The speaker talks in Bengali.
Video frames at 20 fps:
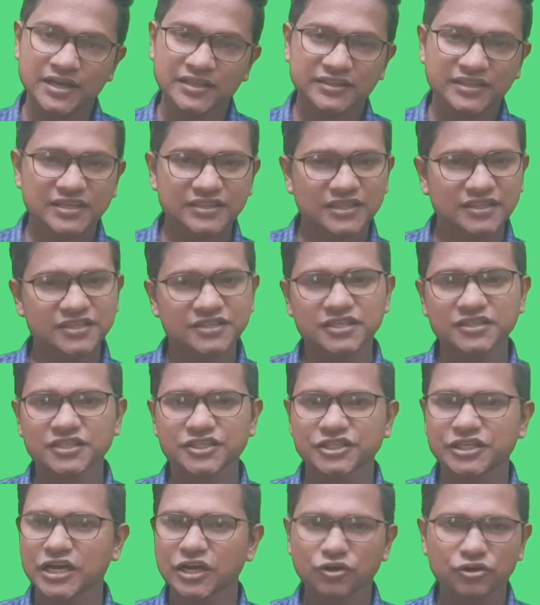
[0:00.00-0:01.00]
তাই তাদের সাথে
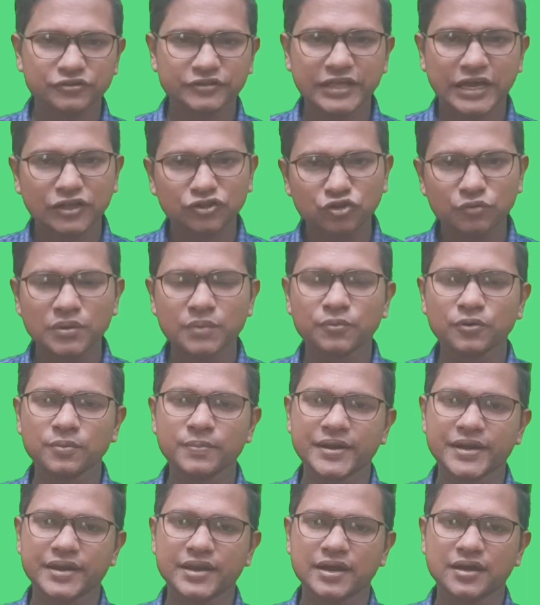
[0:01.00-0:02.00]
শেয়ার করতে একদমই
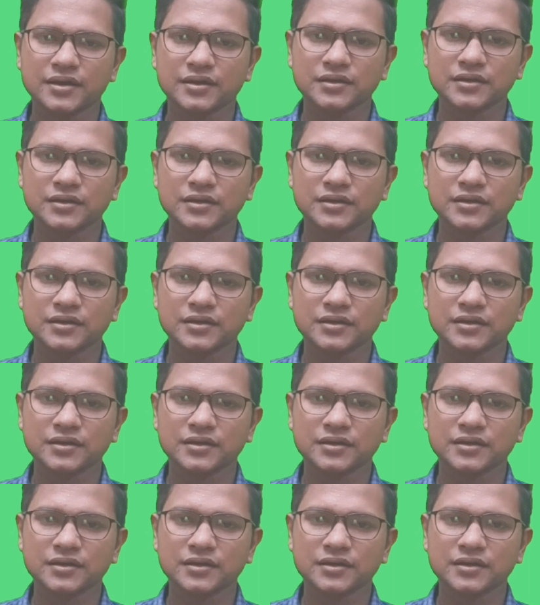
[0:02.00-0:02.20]
ভুলবেন না